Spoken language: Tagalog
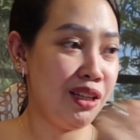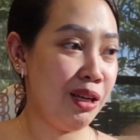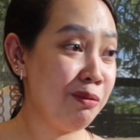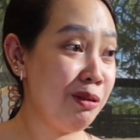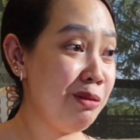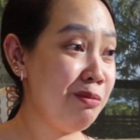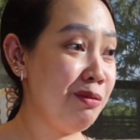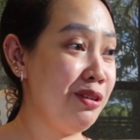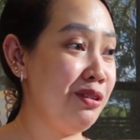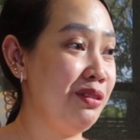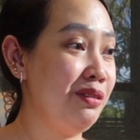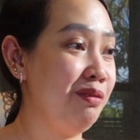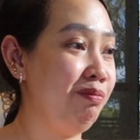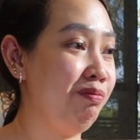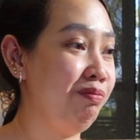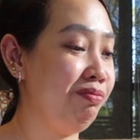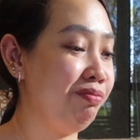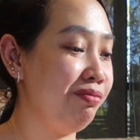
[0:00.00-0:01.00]
Amoy mo.
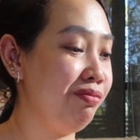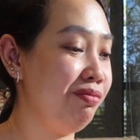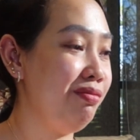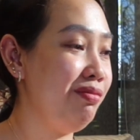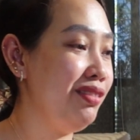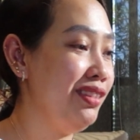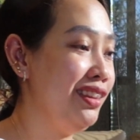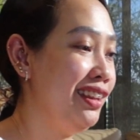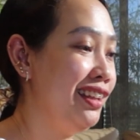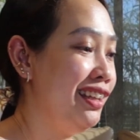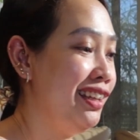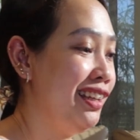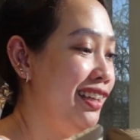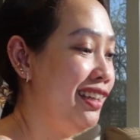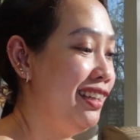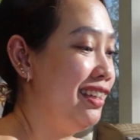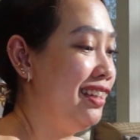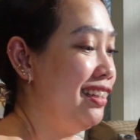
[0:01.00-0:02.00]
this
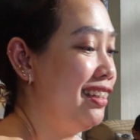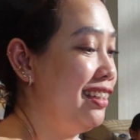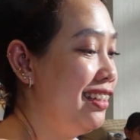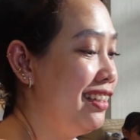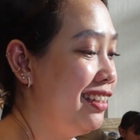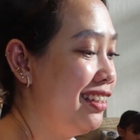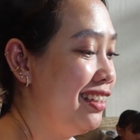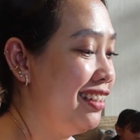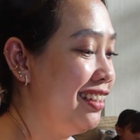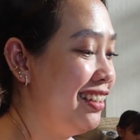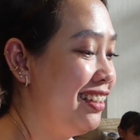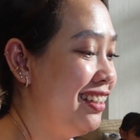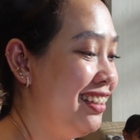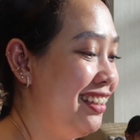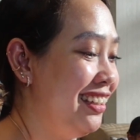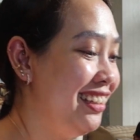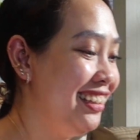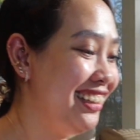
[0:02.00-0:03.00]
before you
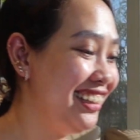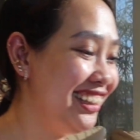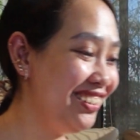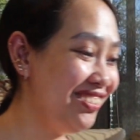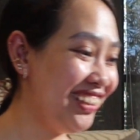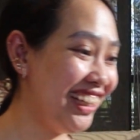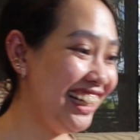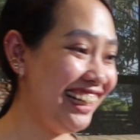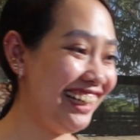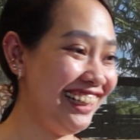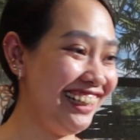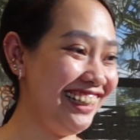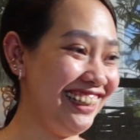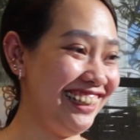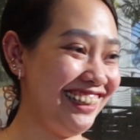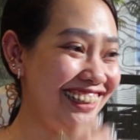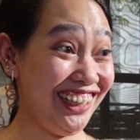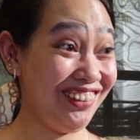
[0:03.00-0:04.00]
buy Di
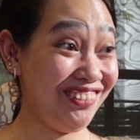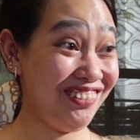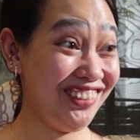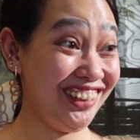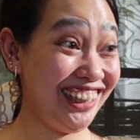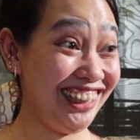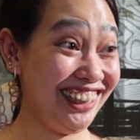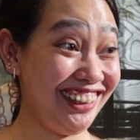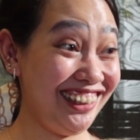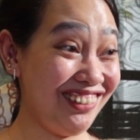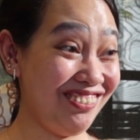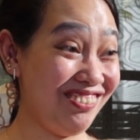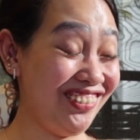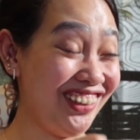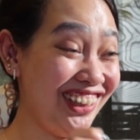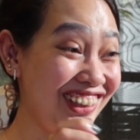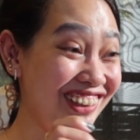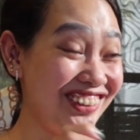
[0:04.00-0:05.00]
ba? Amoy yan, ang
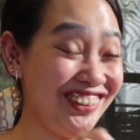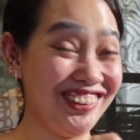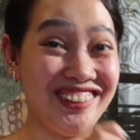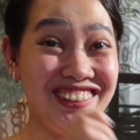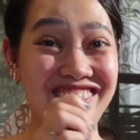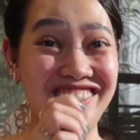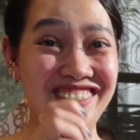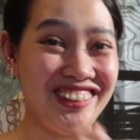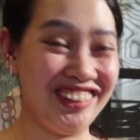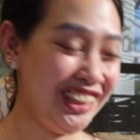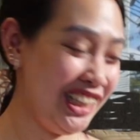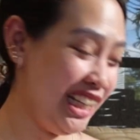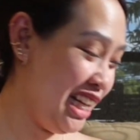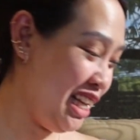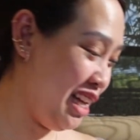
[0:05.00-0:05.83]
bango. Amoy na.